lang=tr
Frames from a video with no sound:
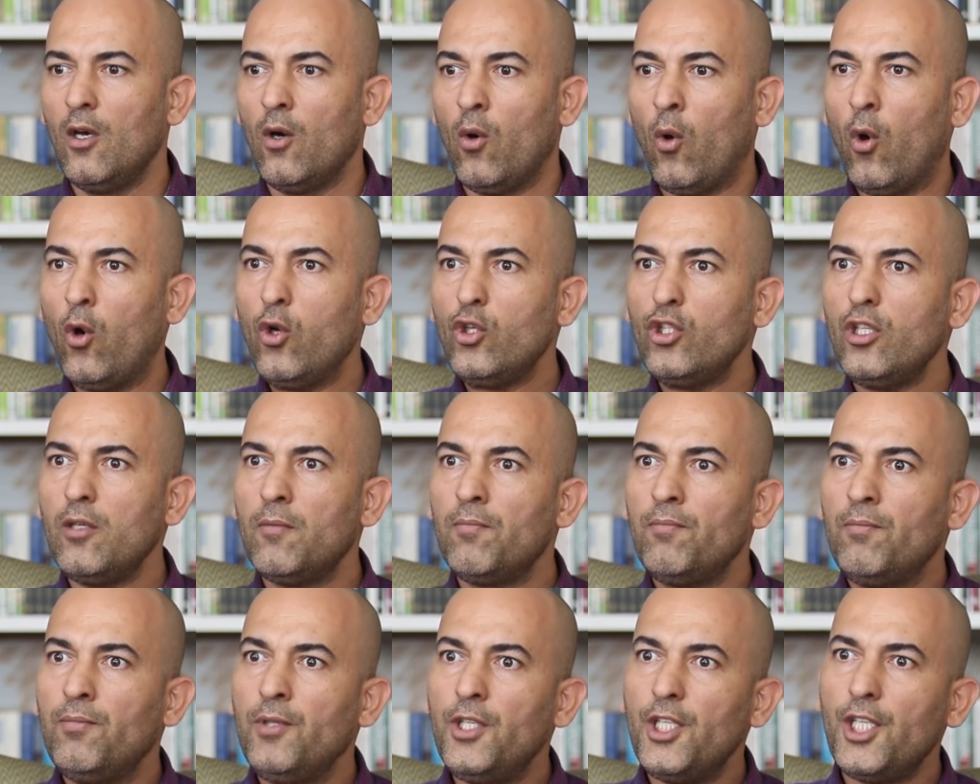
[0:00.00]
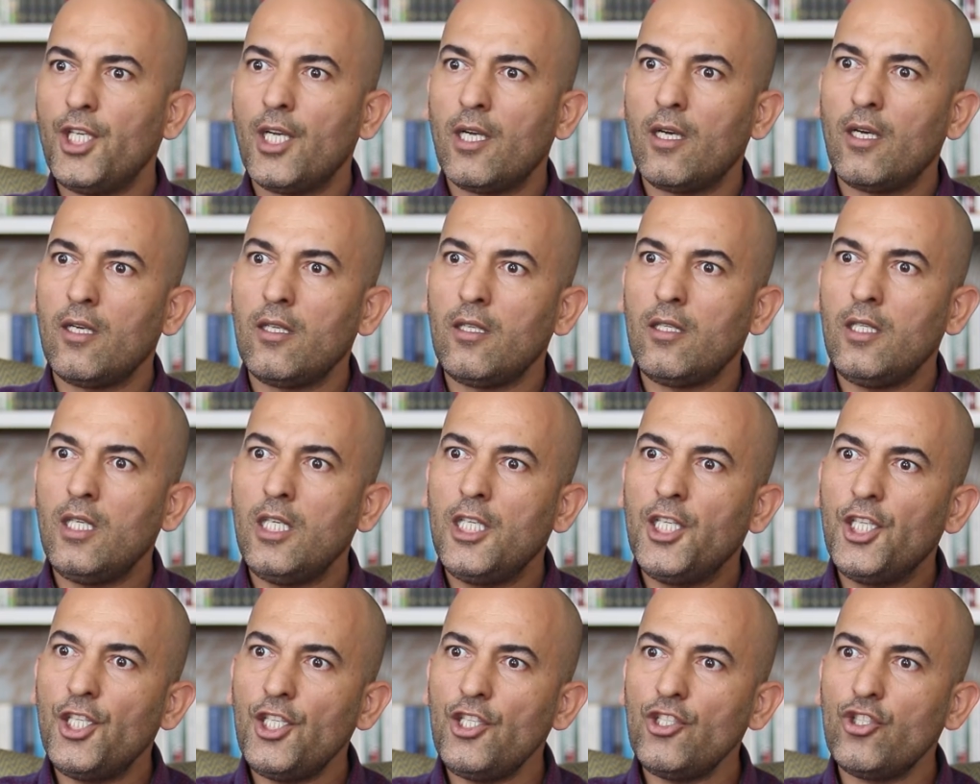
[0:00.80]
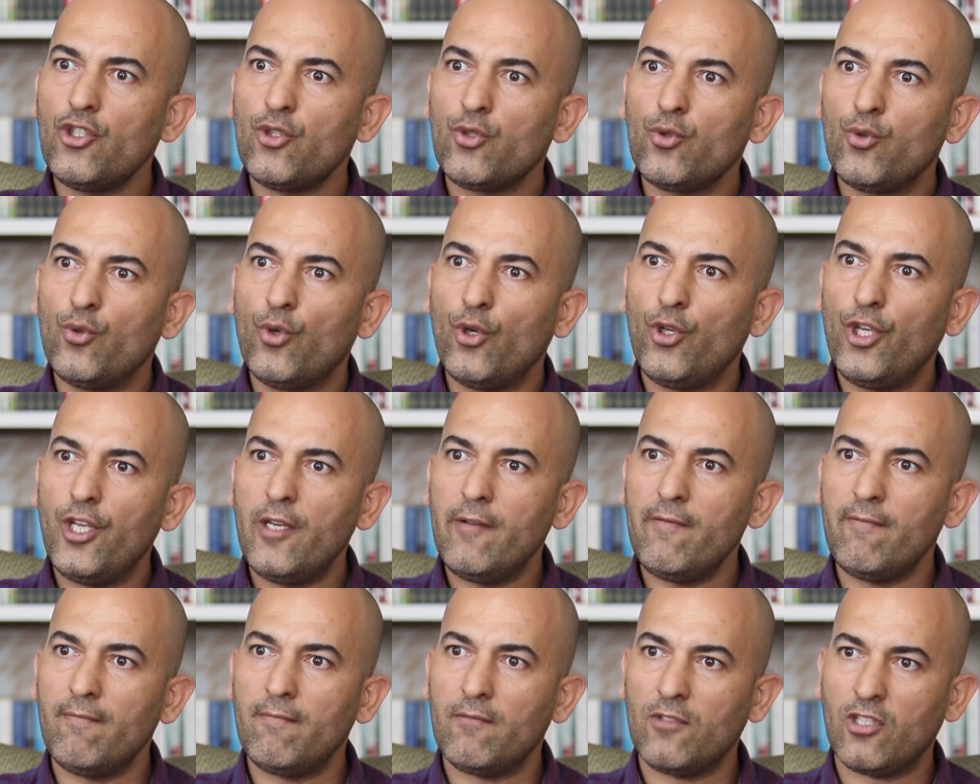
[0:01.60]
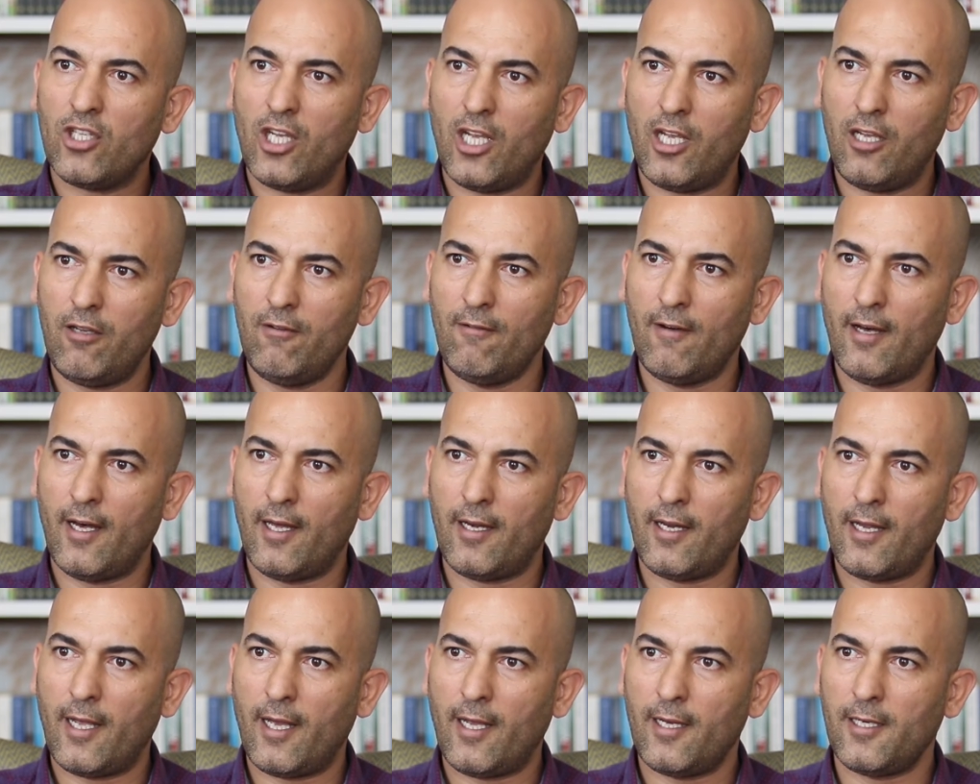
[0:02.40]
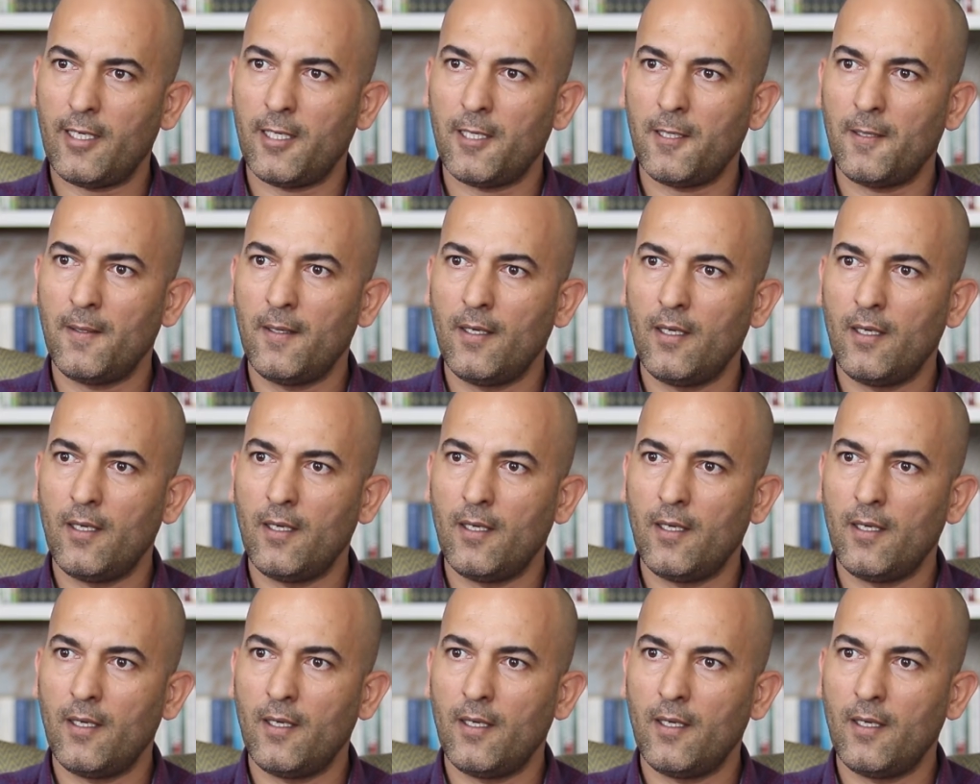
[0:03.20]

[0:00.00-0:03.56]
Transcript: Orada bir ilginç dönem şeyi var yani.